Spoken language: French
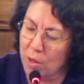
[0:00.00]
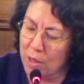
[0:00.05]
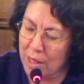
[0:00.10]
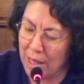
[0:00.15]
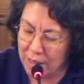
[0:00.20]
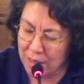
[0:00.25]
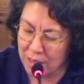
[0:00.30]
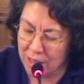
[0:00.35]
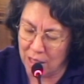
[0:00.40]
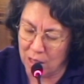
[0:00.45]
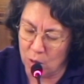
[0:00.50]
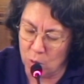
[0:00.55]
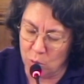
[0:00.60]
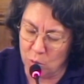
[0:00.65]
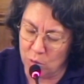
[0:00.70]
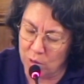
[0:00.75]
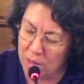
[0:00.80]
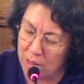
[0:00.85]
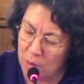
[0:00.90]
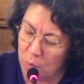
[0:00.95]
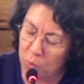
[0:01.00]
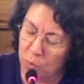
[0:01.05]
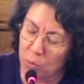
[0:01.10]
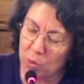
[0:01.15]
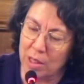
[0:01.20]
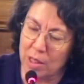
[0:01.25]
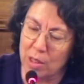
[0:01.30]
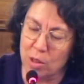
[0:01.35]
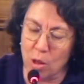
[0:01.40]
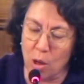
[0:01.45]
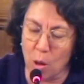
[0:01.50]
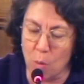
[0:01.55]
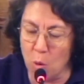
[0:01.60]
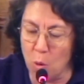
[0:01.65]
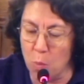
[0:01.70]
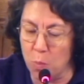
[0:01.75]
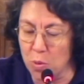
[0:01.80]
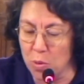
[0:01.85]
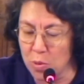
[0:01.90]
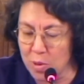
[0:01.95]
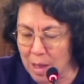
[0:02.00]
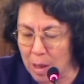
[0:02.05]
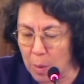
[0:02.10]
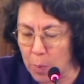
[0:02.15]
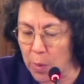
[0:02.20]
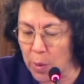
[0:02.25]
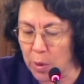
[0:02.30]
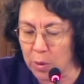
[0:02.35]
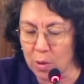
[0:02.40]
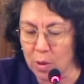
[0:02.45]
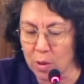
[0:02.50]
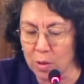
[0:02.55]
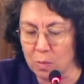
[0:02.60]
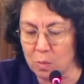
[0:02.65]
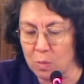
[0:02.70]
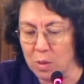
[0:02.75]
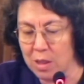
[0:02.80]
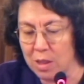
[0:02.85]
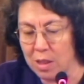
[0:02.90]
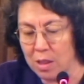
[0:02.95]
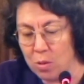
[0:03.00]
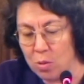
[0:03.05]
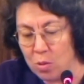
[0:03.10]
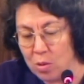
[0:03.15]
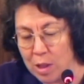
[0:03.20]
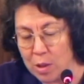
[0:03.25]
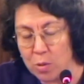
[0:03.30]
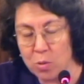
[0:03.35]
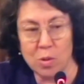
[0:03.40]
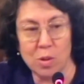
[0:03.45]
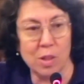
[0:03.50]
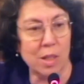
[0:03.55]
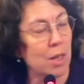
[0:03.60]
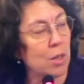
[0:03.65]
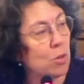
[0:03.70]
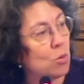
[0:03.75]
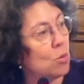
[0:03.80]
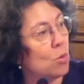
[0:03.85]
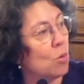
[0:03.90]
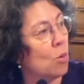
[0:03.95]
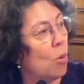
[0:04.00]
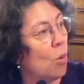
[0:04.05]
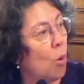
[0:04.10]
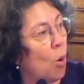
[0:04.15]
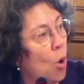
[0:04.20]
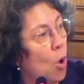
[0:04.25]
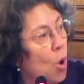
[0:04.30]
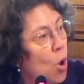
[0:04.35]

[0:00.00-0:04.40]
Quartier Lude, c'est pour des sommes plus importantes, mais c'est une association